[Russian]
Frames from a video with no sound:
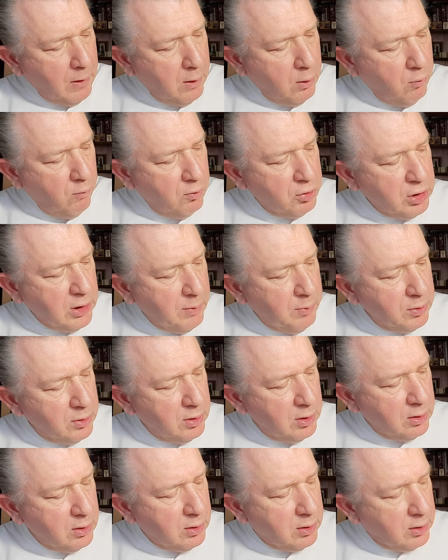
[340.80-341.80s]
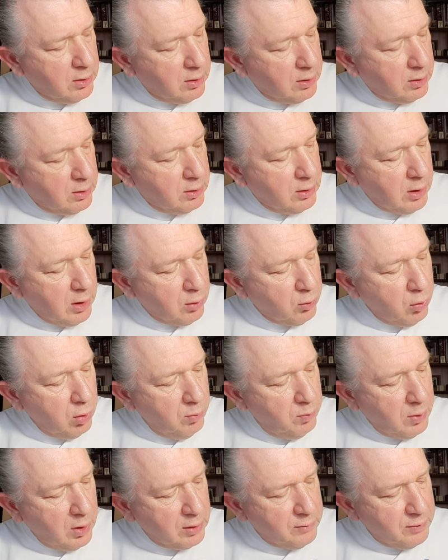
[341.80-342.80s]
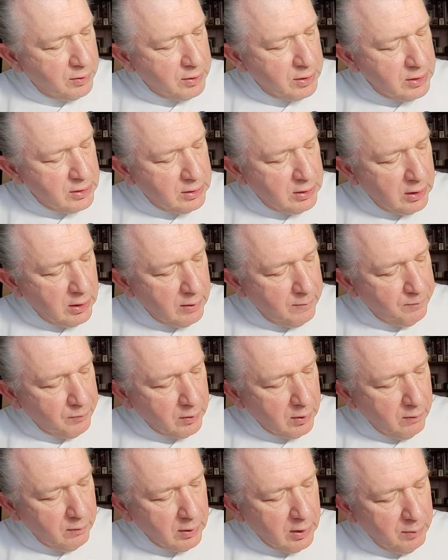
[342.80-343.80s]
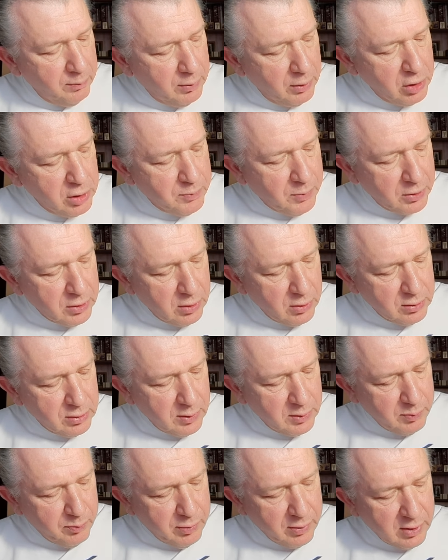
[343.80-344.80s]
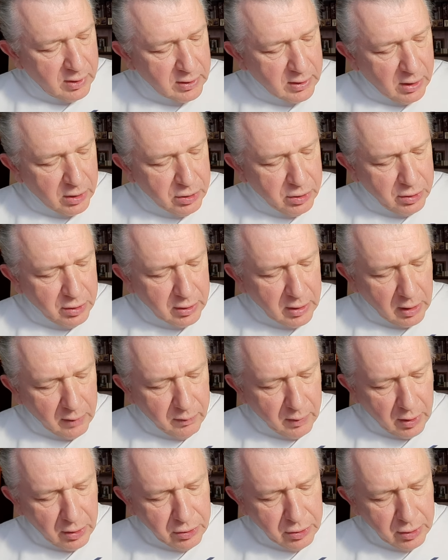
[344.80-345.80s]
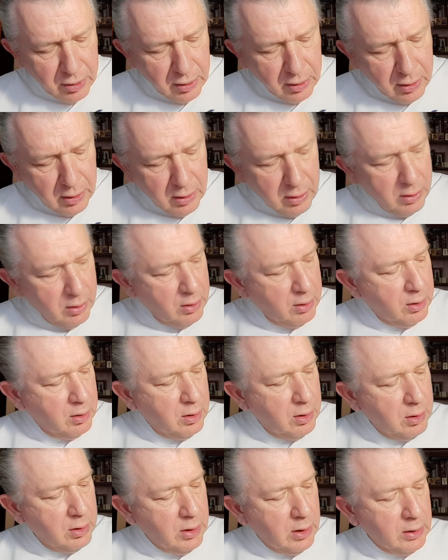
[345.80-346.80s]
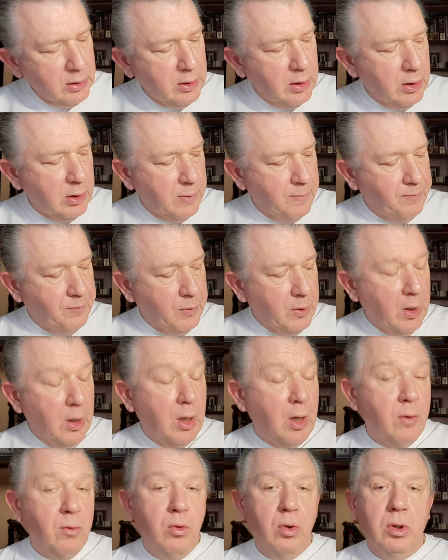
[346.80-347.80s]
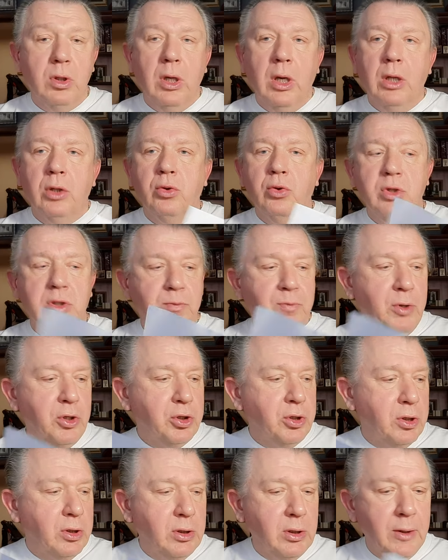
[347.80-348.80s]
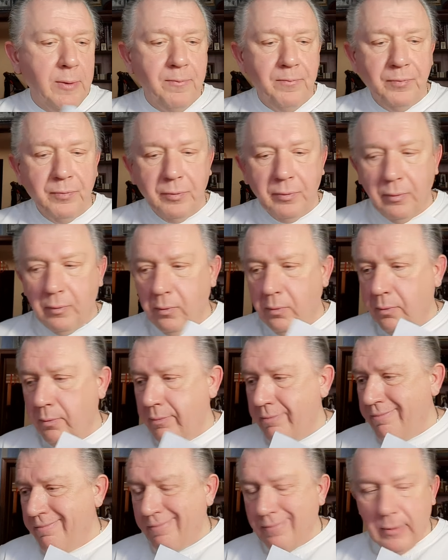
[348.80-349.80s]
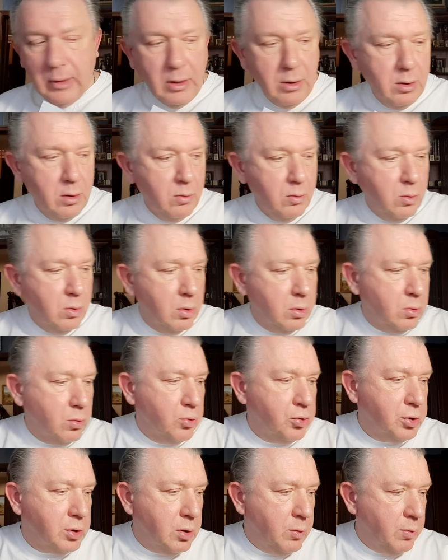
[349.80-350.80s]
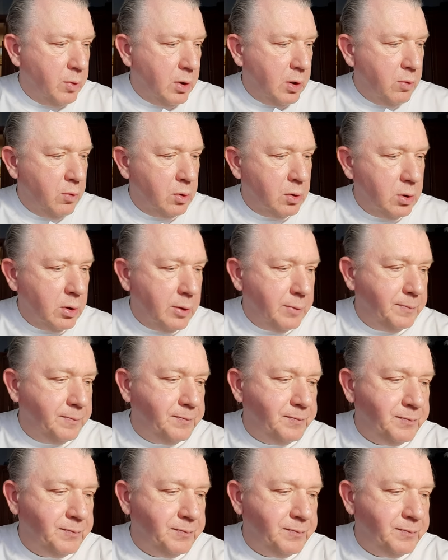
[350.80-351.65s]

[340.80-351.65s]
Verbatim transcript: Уважаемый дорогой брат во Христе, Евгений Борисович, пожалуйста, расскажите, как врач, и так далее. Вот, то есть пишите, вот, ручка моя, вот она,